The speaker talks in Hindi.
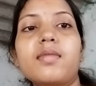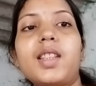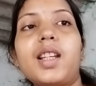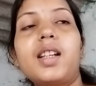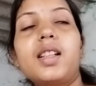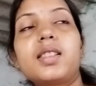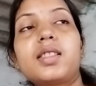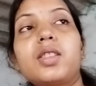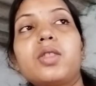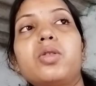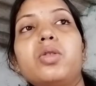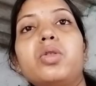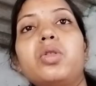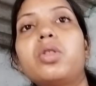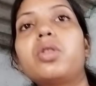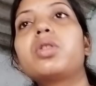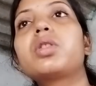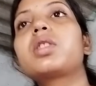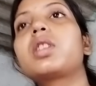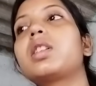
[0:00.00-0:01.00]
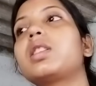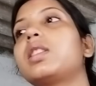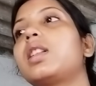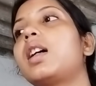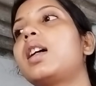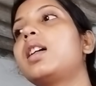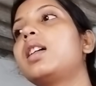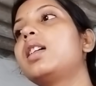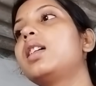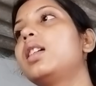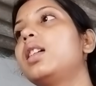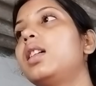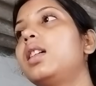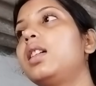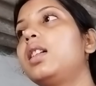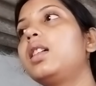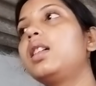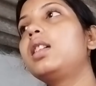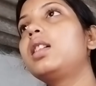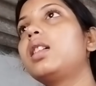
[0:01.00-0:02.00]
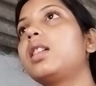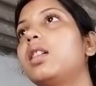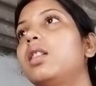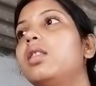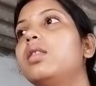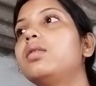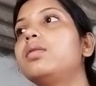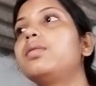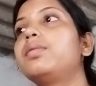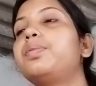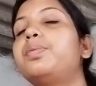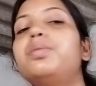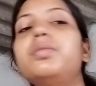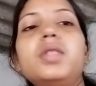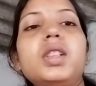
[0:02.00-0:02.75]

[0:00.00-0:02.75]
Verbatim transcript: तो ऐसे कुछ हो सकता है